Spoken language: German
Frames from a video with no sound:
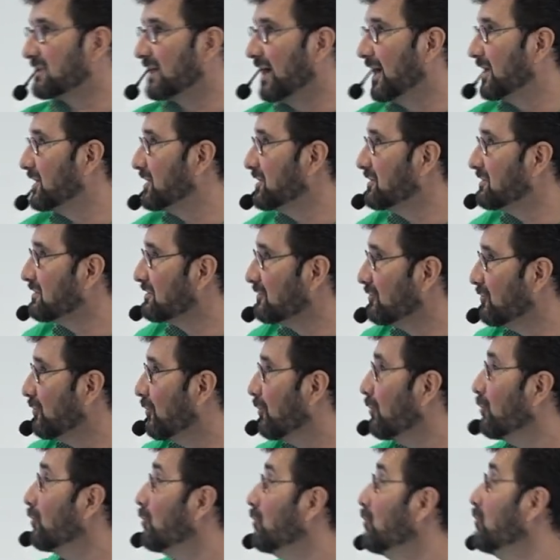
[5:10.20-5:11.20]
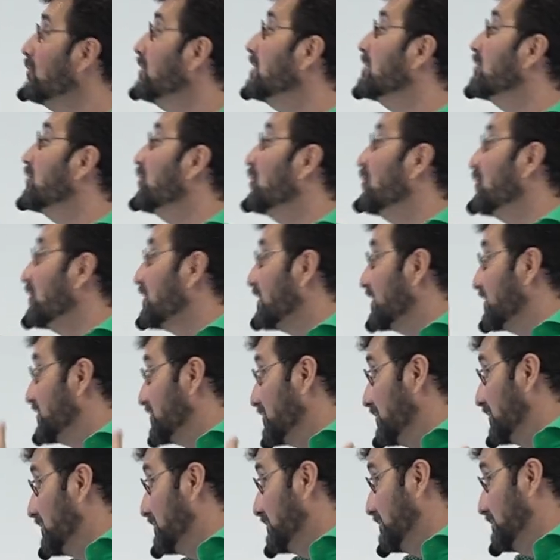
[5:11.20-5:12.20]
gar nicht so
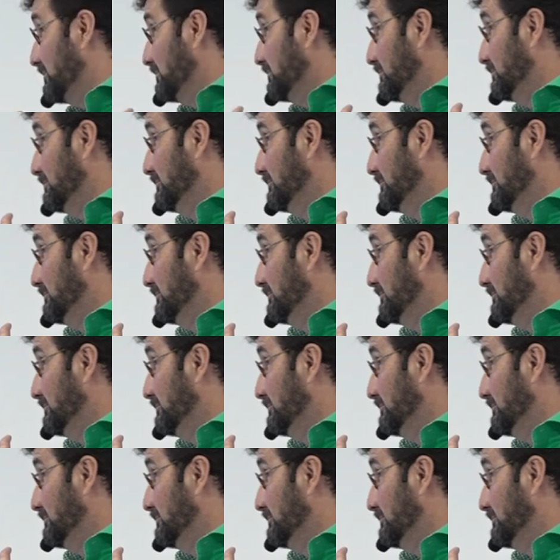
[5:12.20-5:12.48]
Unmögliches.